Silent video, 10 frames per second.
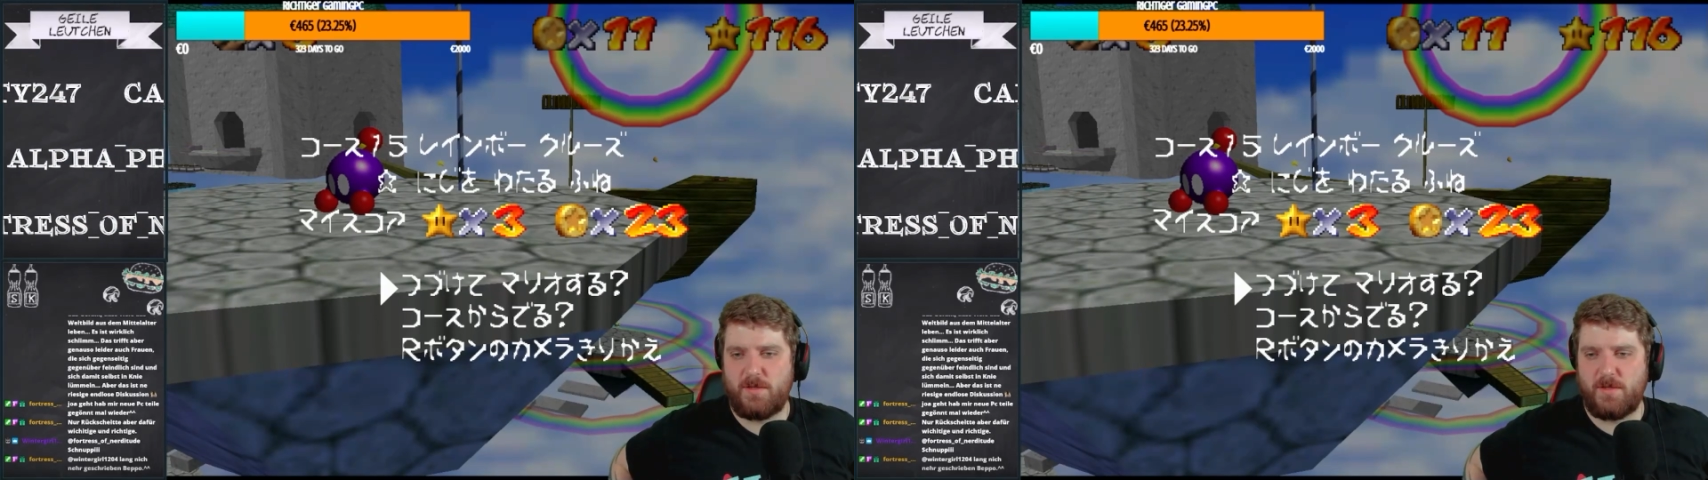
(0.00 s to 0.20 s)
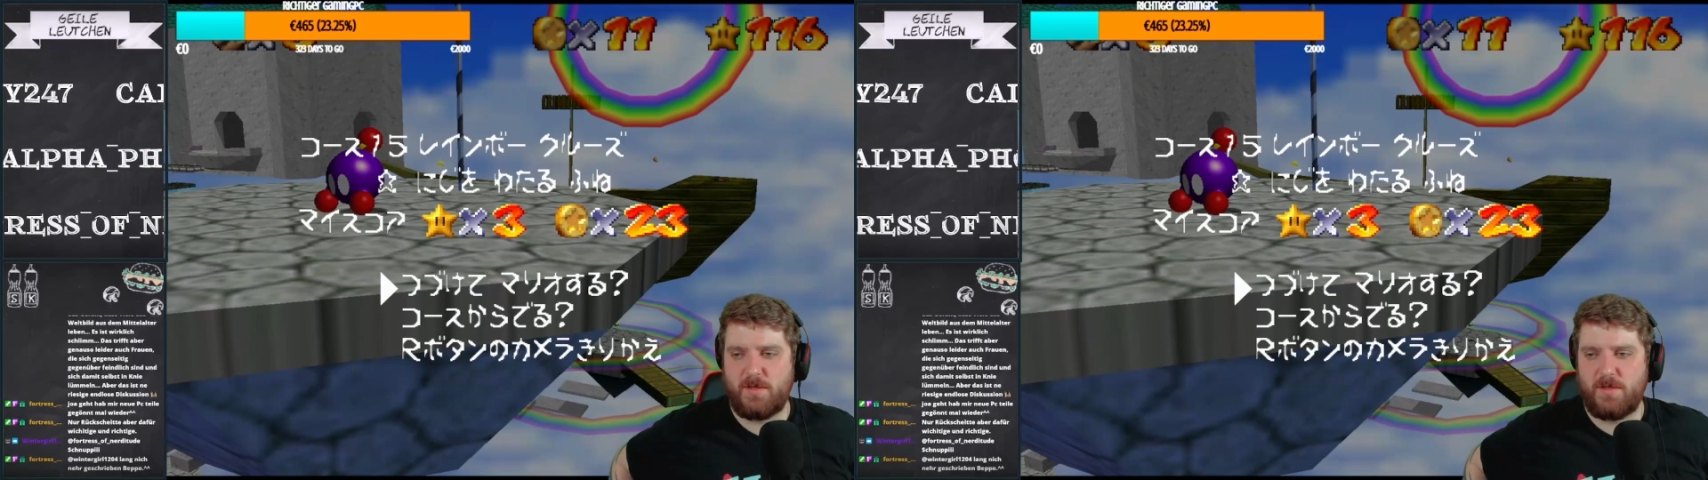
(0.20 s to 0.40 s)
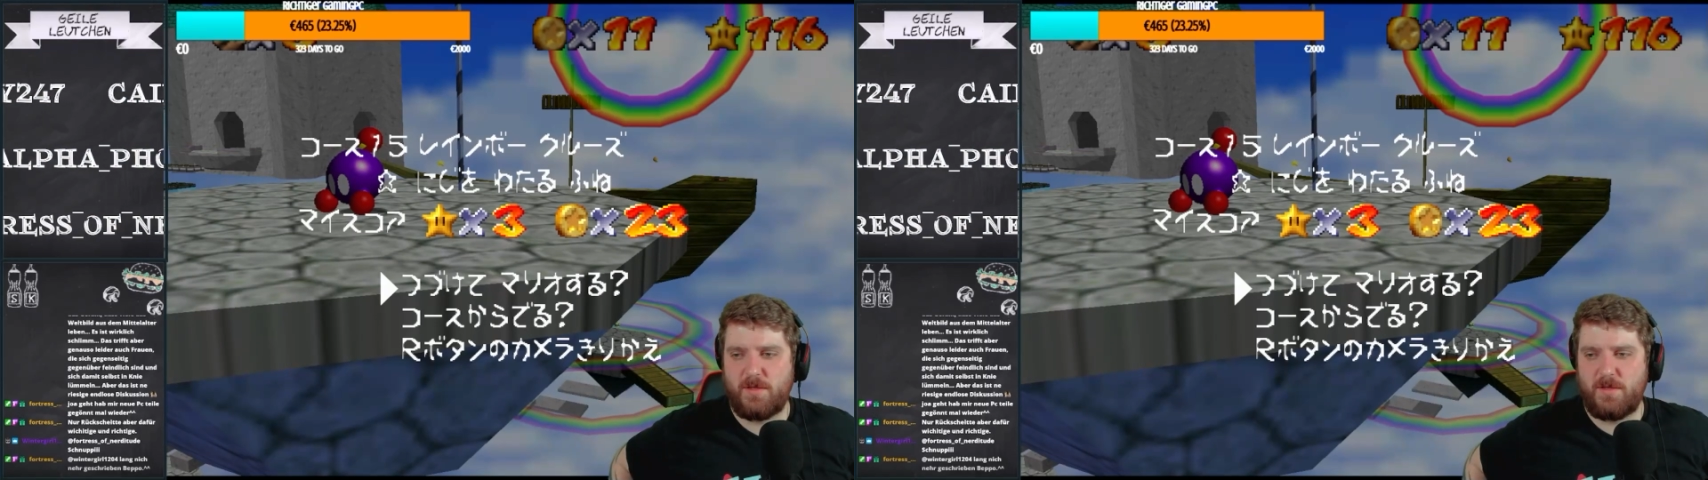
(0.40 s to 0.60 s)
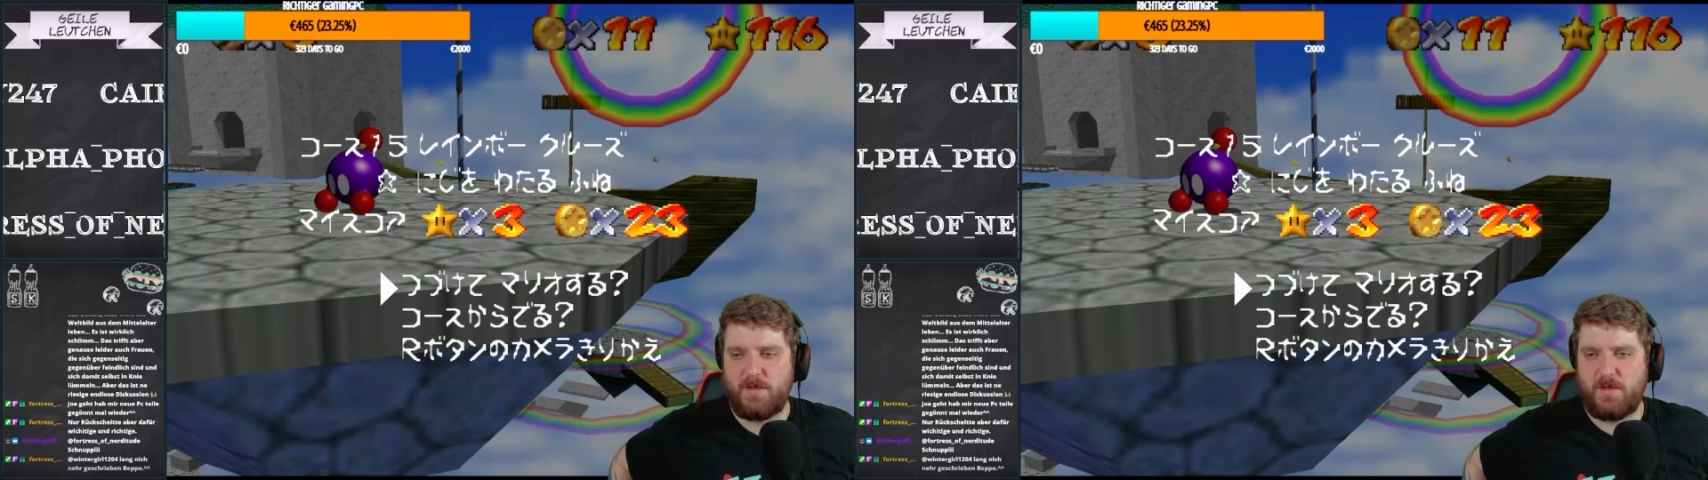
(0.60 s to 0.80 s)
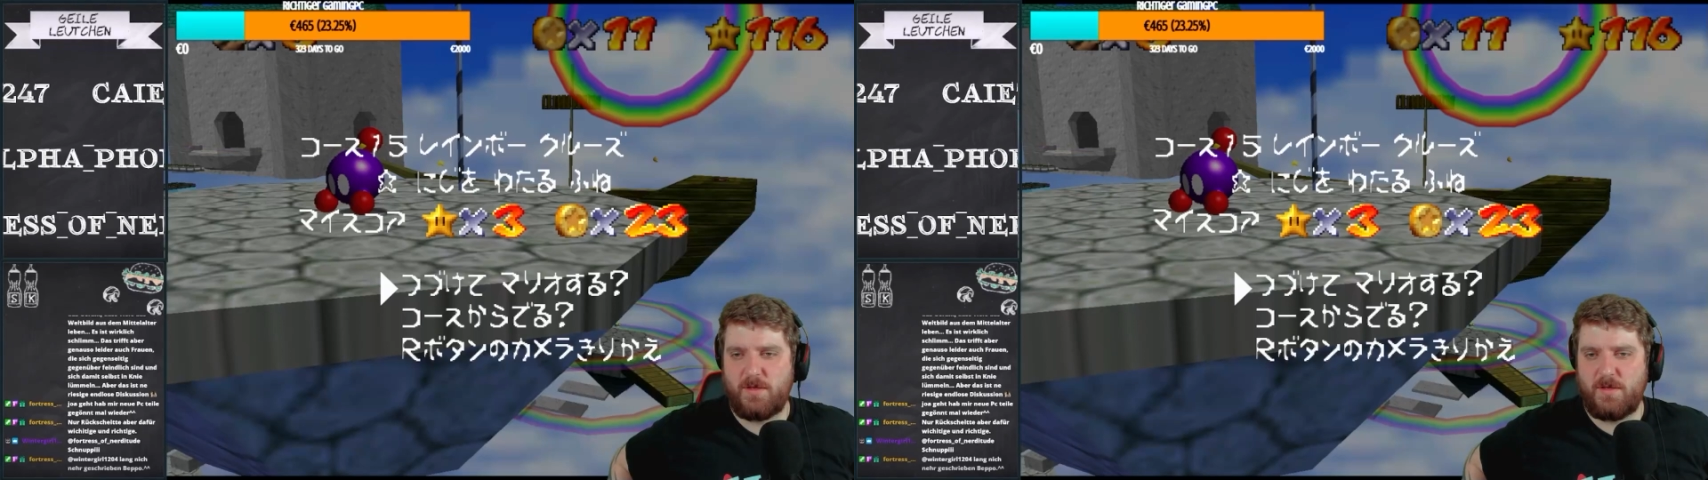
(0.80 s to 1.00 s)
Ne?
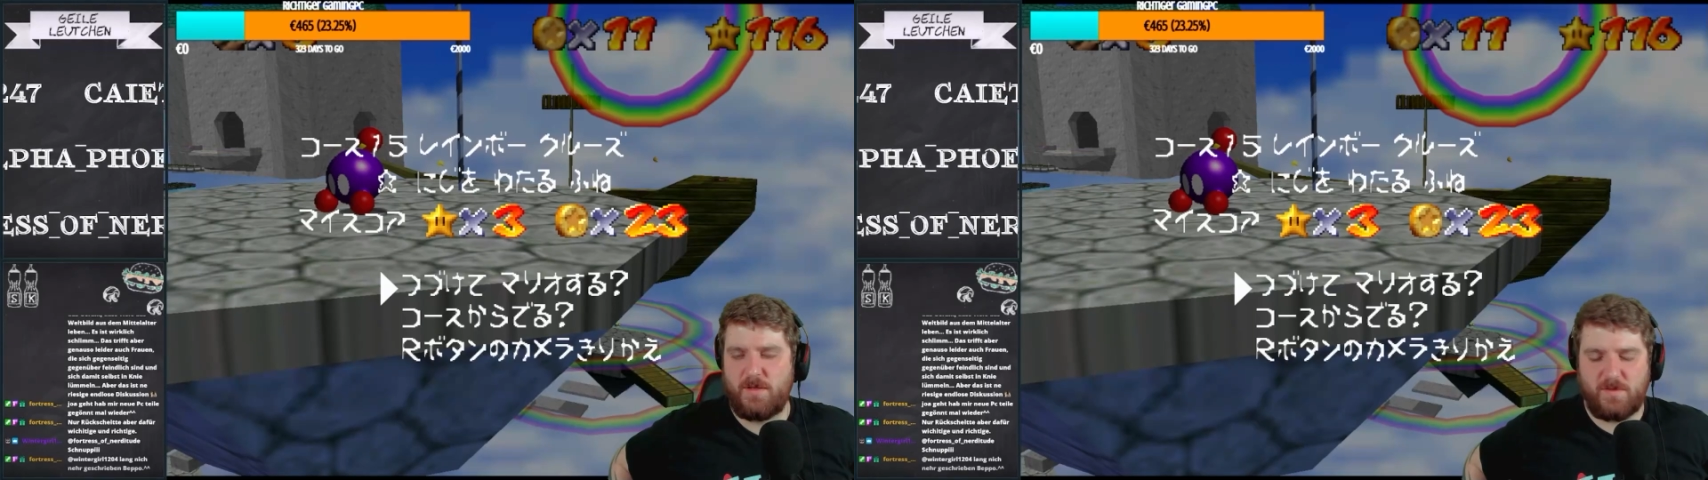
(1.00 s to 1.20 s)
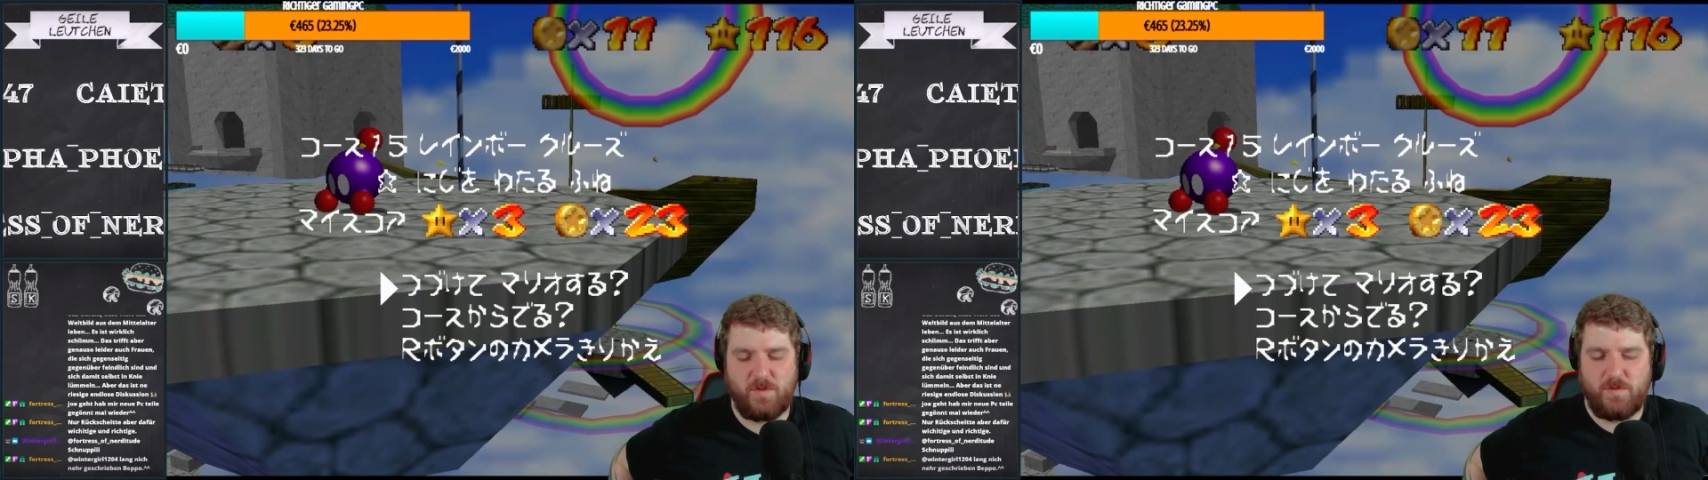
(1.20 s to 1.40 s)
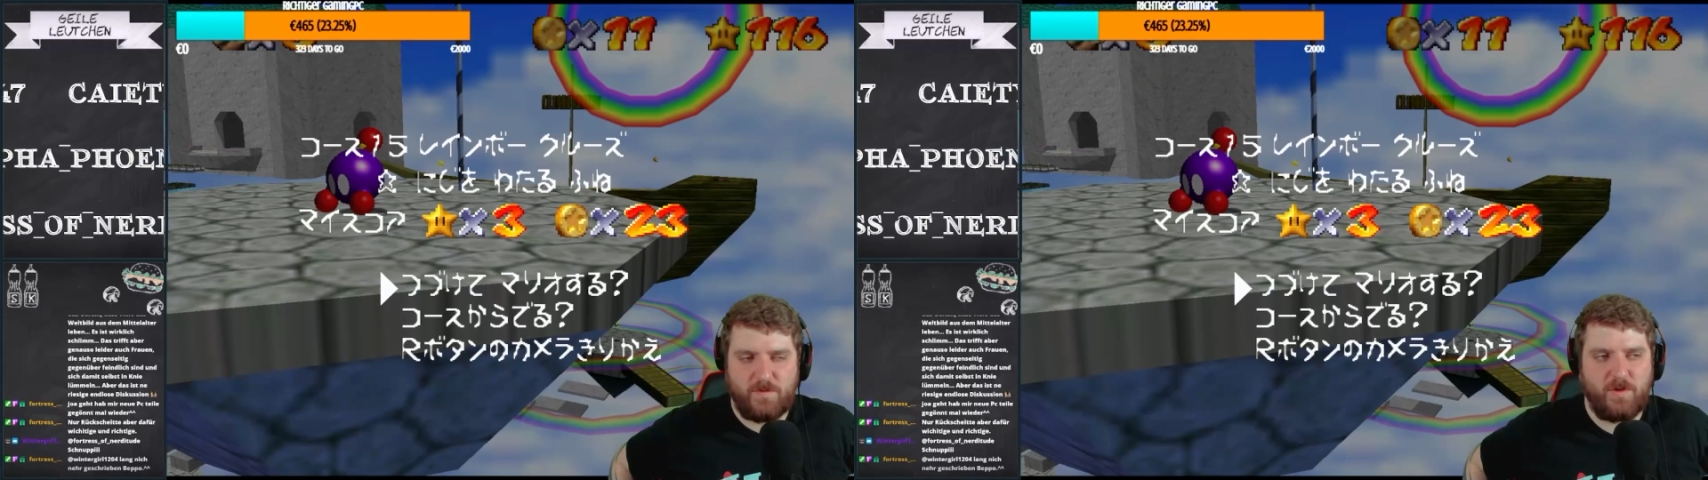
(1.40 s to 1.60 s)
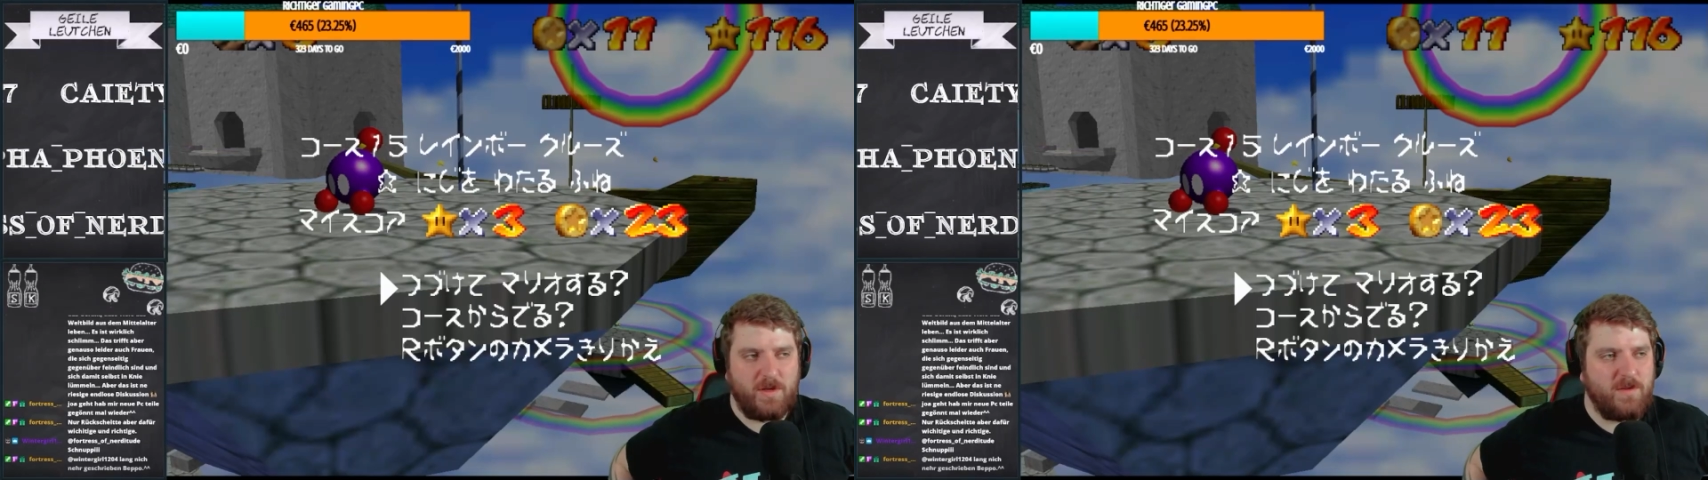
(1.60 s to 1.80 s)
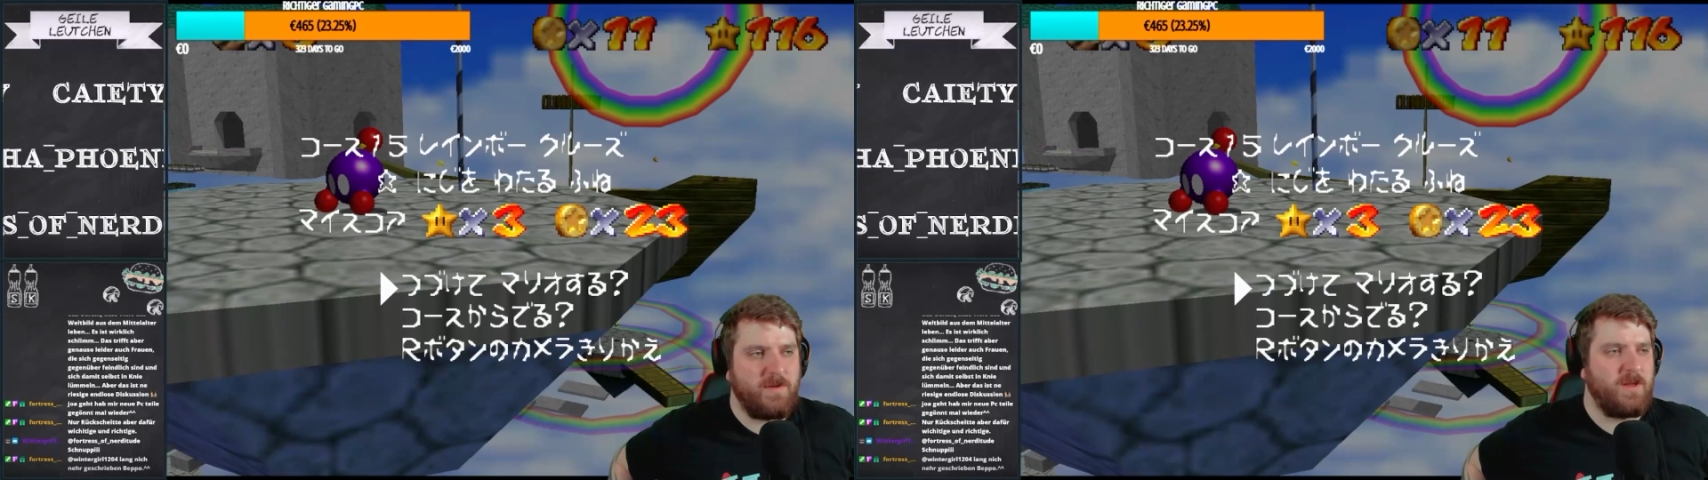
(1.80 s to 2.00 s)
Es tut
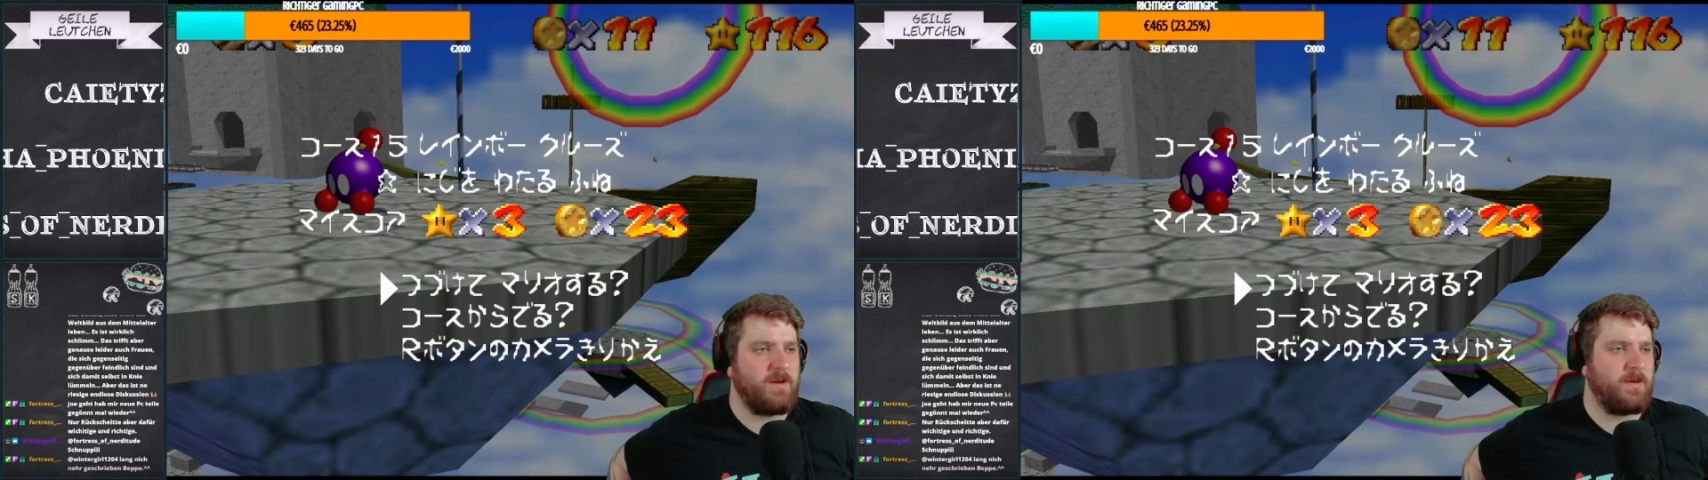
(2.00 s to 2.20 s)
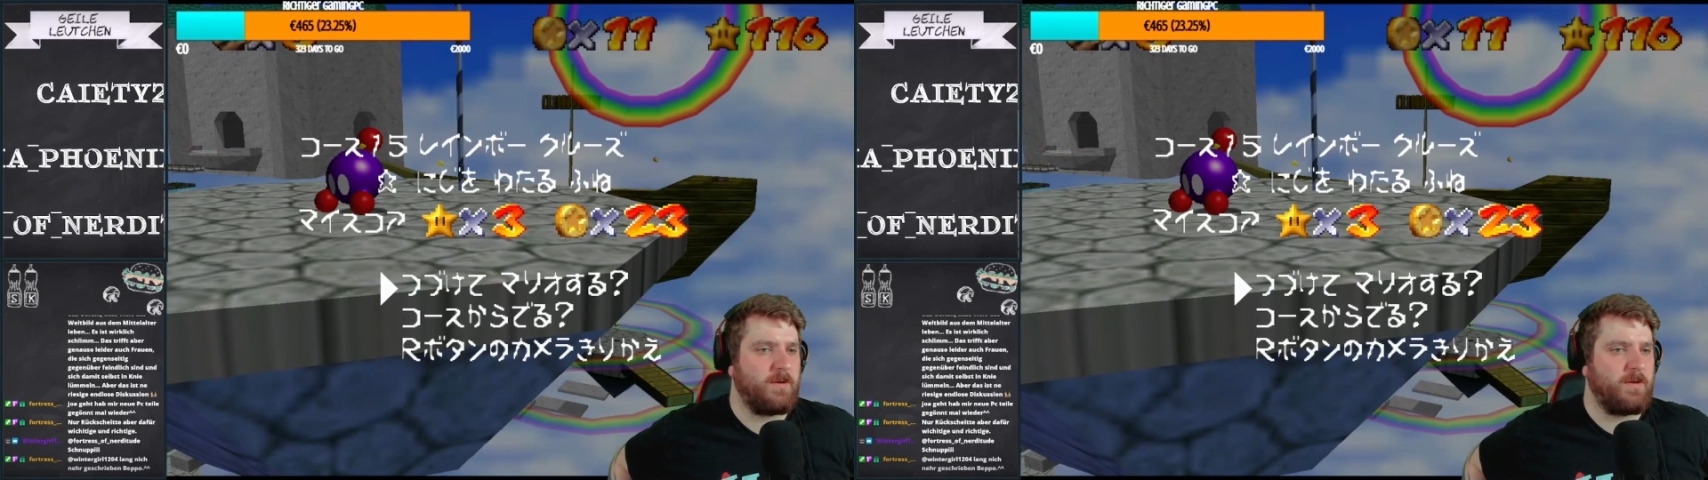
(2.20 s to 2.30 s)
wirklich weh.